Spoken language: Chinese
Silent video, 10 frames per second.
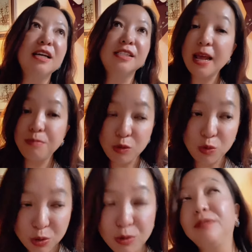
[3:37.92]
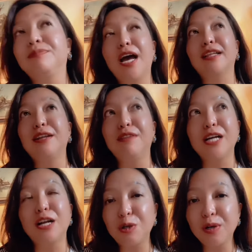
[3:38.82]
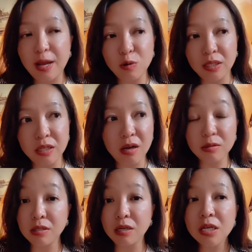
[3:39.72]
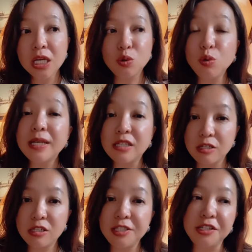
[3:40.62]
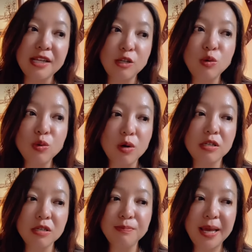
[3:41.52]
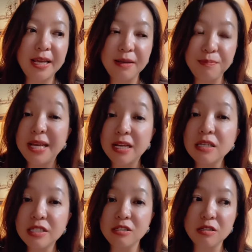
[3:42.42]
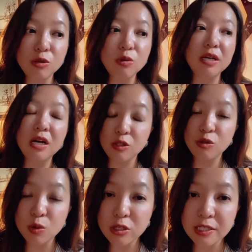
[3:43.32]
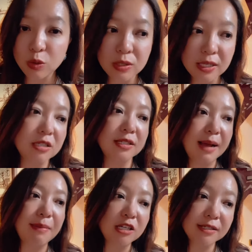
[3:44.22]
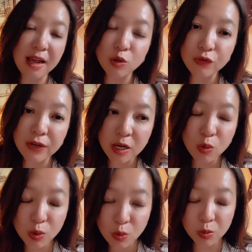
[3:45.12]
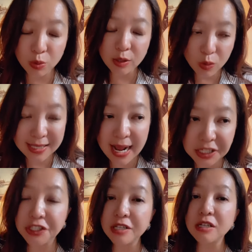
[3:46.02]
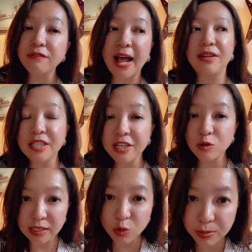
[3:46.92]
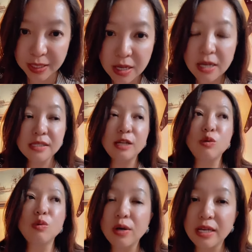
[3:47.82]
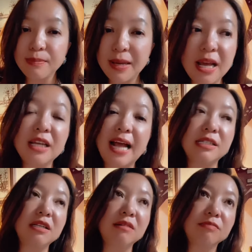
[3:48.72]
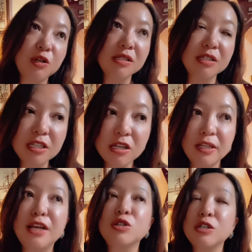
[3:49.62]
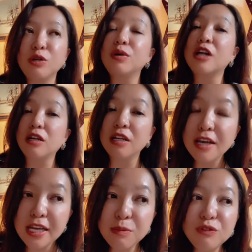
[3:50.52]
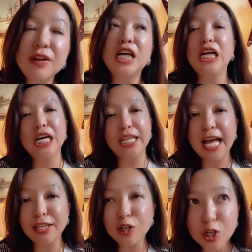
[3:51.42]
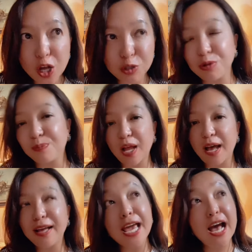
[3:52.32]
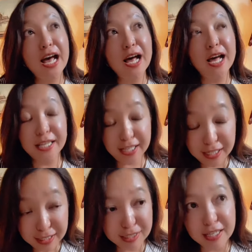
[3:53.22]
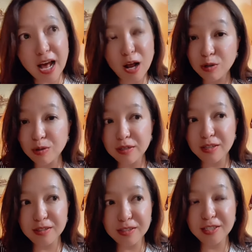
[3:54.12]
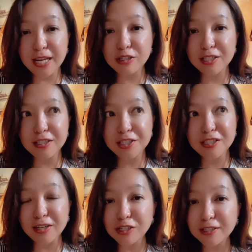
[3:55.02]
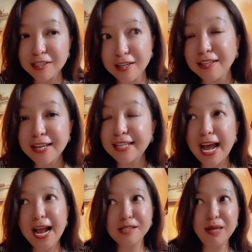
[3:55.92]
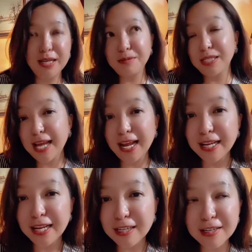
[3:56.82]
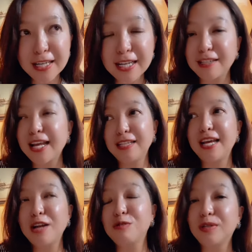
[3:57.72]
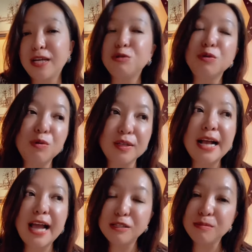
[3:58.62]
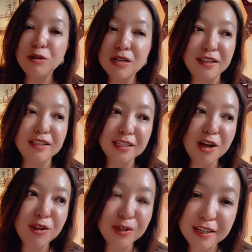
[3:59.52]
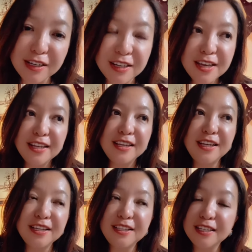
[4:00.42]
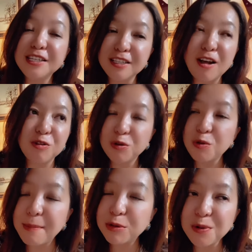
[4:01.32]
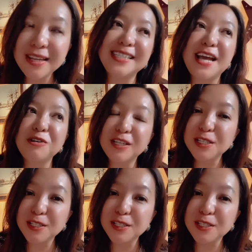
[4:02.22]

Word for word: 再比如说啊，他的文章中还会提到，就是毒品这个事情，在中国是被明令禁止的。中国人很重视禁毒这个事情，哪怕是在欧洲非常多的国家已经合法的一些软性毒品，在中国也是被严厉打击的。由此，青少年又少又会少了一部分很大的乐趣啊，呃，以及啊，说青年时期、青少年时期的男孩子们，你们在成人礼的那一天，如果在中国，大概是没有可能能邀到一个能能请到花不多的钱就能请